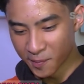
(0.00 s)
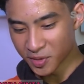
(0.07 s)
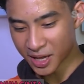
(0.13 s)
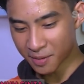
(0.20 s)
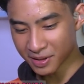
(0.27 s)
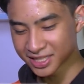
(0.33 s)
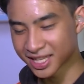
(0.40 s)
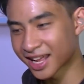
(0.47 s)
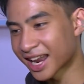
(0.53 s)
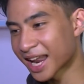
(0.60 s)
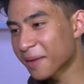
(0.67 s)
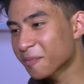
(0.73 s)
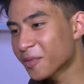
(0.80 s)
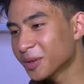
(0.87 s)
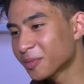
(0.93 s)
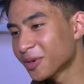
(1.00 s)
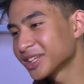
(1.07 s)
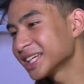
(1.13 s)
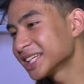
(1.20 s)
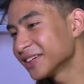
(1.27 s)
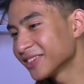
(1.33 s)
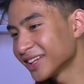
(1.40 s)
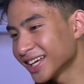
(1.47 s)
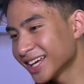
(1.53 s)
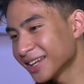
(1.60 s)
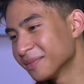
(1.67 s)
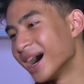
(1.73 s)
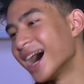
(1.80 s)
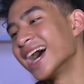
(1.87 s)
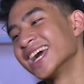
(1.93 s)
punya pacaran repot posesif ini
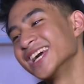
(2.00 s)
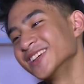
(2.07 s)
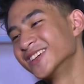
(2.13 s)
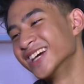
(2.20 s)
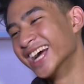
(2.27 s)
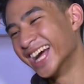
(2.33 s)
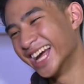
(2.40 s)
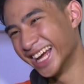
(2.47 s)
kan bahaya juga